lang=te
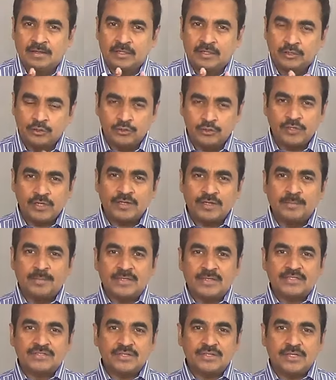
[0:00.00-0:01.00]
యూజువల్గా
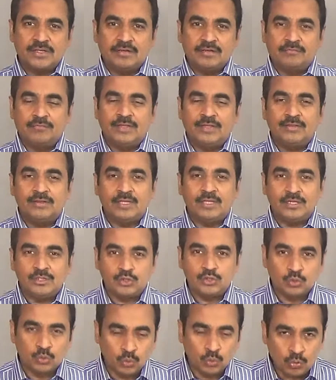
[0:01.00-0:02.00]
మస్ట్ని వెన్ దెర్ ఈస్
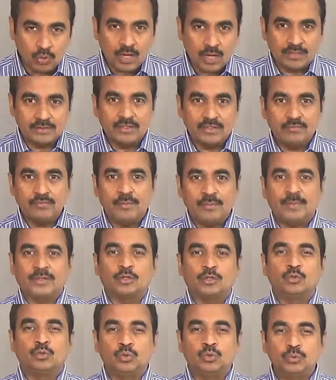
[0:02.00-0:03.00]
నో అదర్ వే బట్
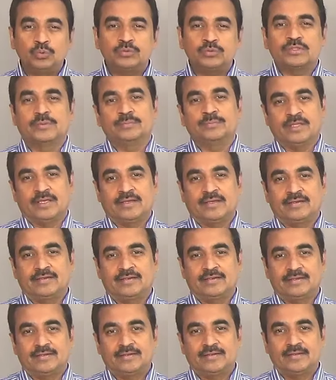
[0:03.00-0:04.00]
డూ సంథింగ్
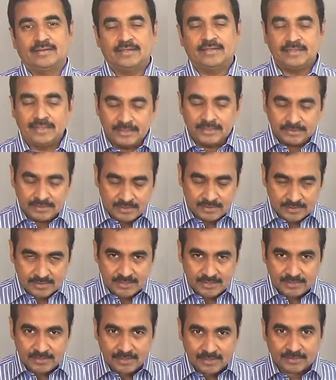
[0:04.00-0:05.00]
ఏది
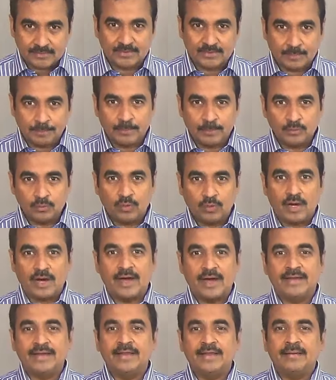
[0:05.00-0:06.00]
చెయ్యక తప్పదు
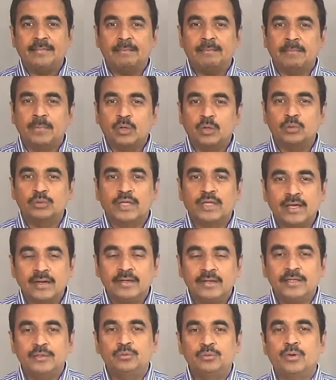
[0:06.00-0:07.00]
అనే మరో దారి
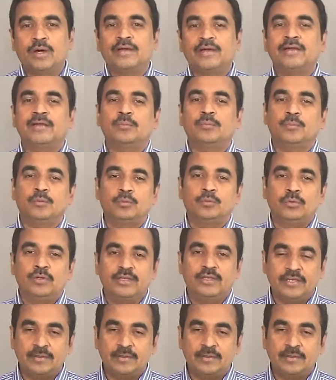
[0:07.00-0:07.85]
లేదు అనేటప్పుడు ఈ